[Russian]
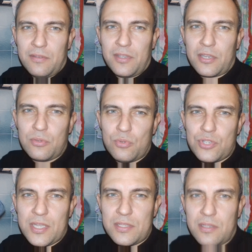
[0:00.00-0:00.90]
верхнюю
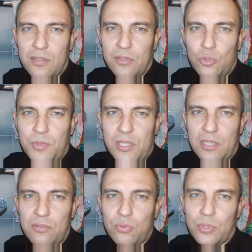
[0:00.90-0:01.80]
часть трубки
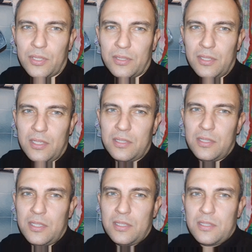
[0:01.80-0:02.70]
телефона
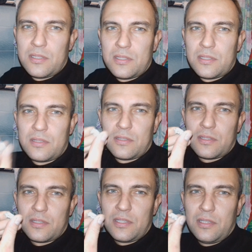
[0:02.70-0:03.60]

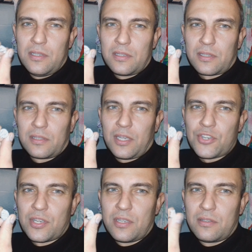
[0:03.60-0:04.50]
и
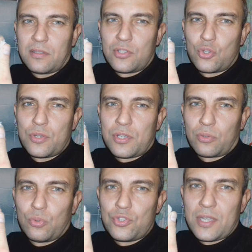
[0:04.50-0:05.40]
также
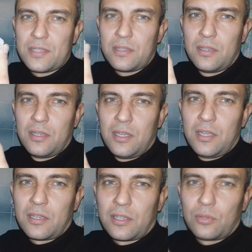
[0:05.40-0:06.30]
джойстикную часть,
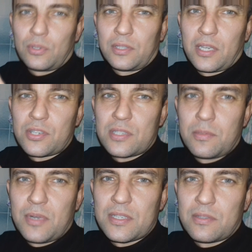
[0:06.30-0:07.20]
которая также
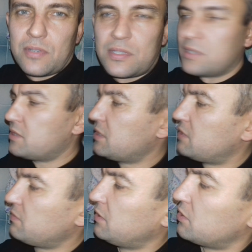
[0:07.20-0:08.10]
замазывается.
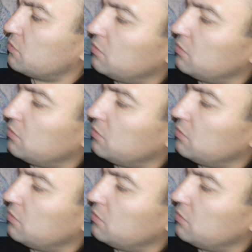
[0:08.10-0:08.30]
Здесь видно,